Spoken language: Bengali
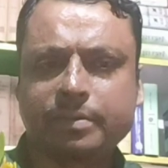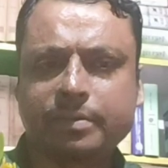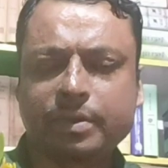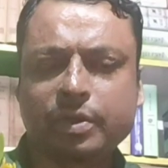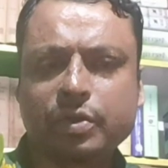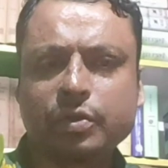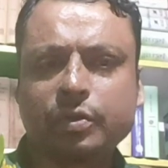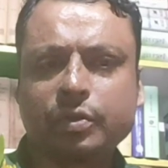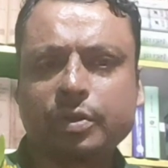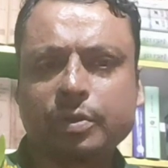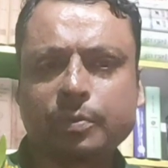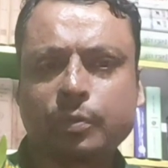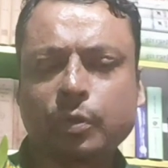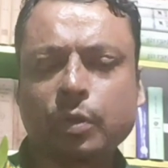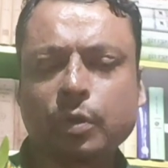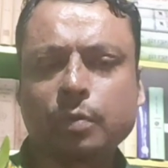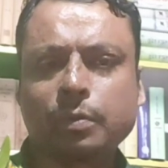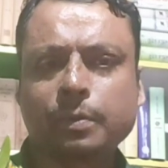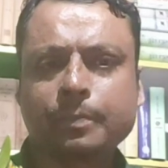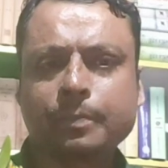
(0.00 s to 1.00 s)
ভিডিওতে
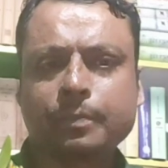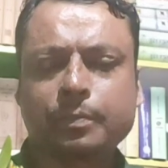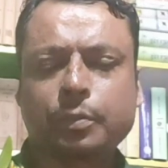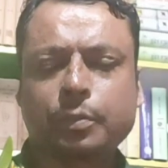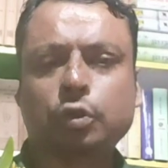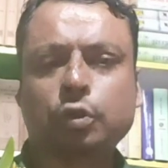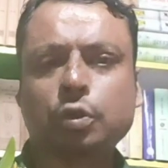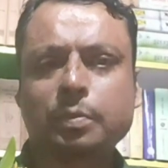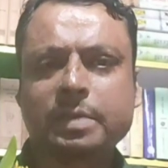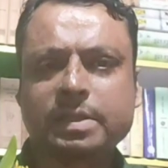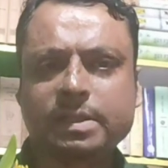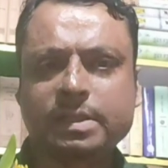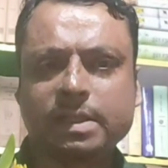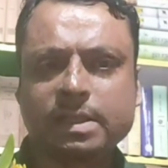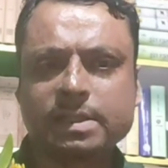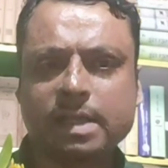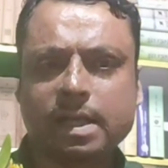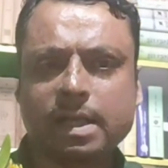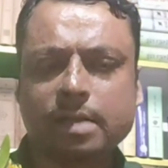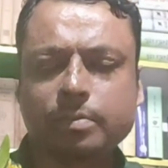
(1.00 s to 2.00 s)
বলবো প্রথমে যেটা
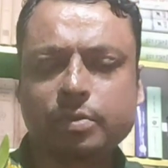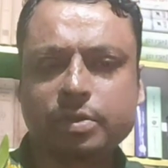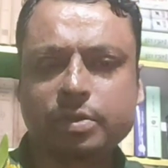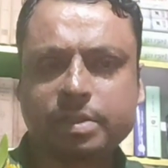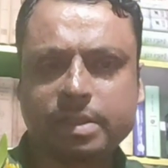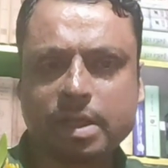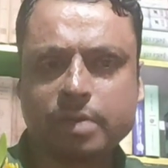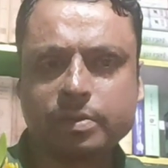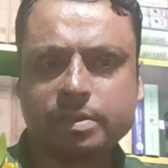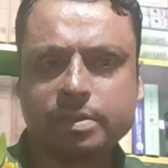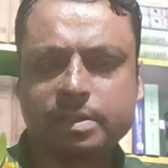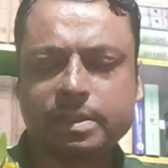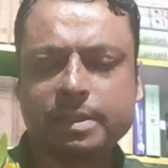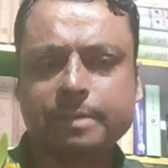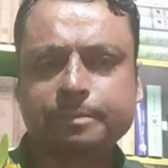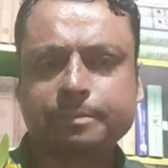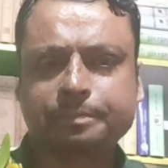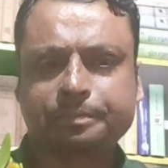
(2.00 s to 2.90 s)
জানাবো সেটা হচ্ছে